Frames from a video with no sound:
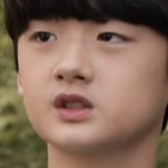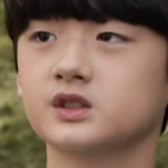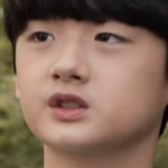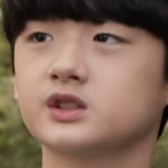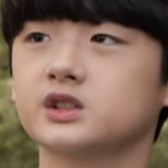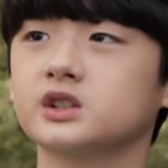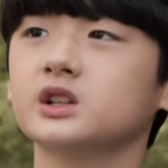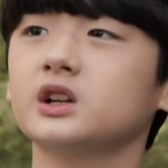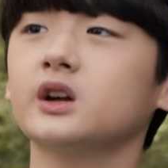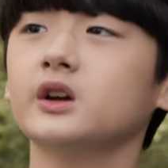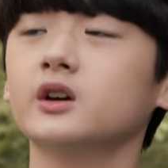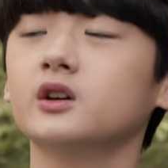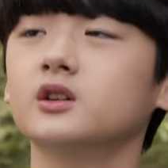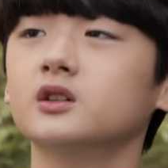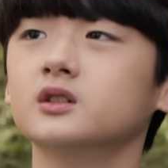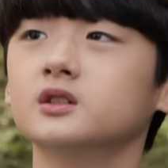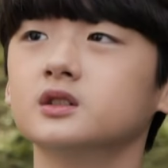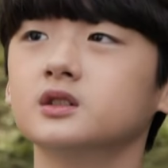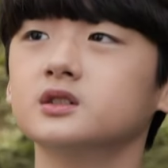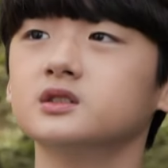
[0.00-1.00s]
싫어요.
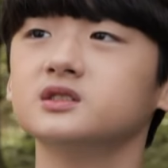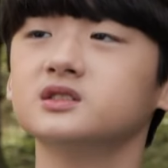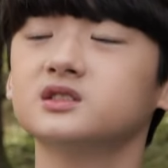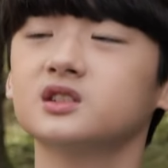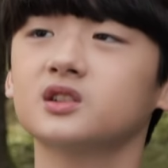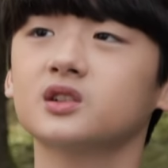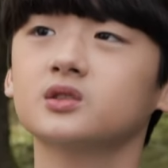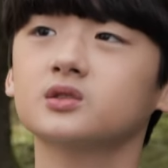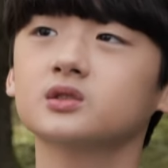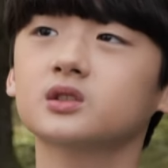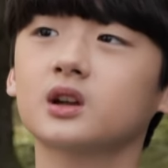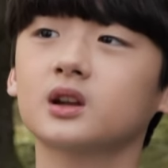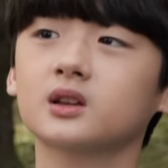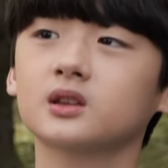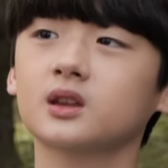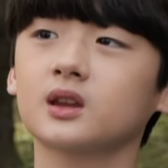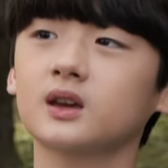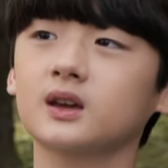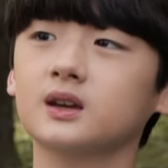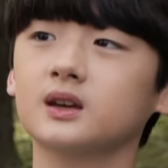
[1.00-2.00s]
제
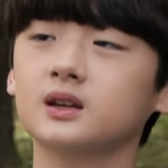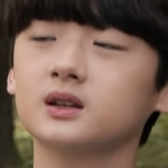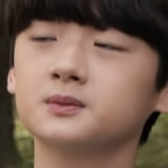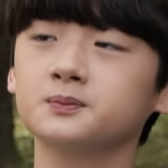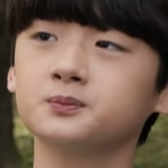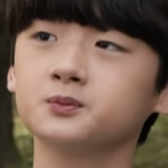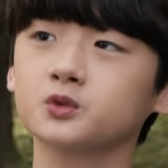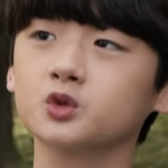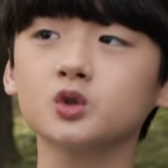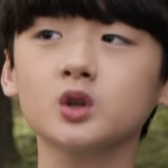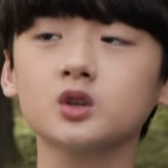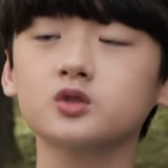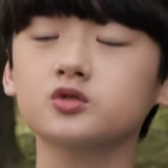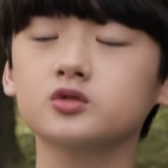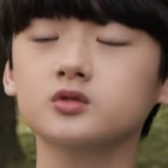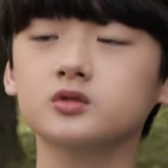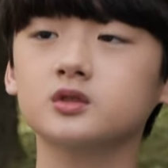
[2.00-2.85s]
형들한테 돈줄